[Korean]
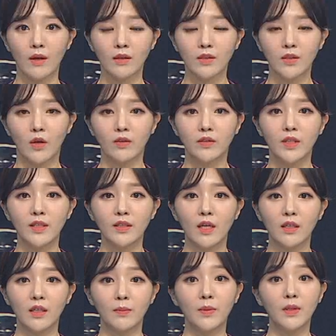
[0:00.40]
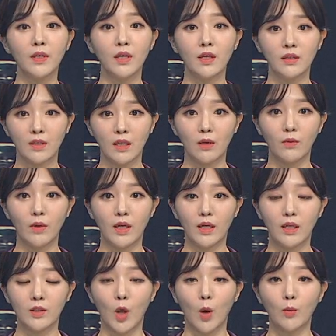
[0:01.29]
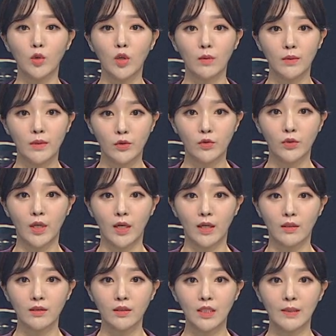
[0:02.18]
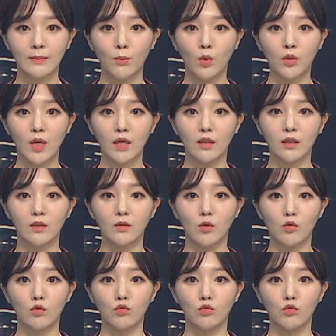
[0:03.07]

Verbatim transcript: 전세 사기 피해자와 더불어민주당, 진보당 등으로